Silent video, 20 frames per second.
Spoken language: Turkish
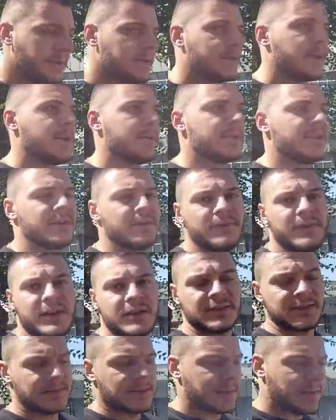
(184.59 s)
Tabii ki
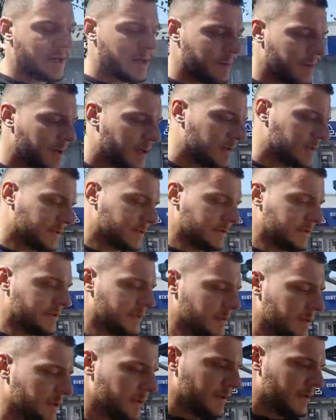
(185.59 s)
fiyatı da daha bağlıdır.
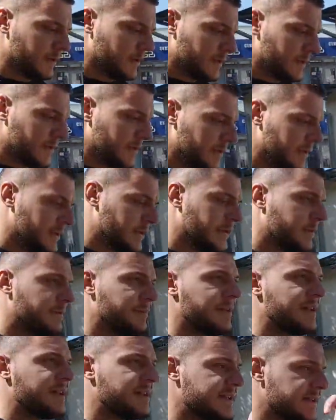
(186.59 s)
Ee,
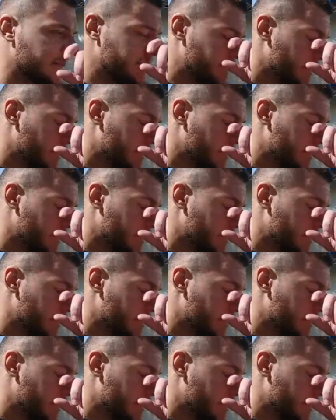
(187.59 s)
biz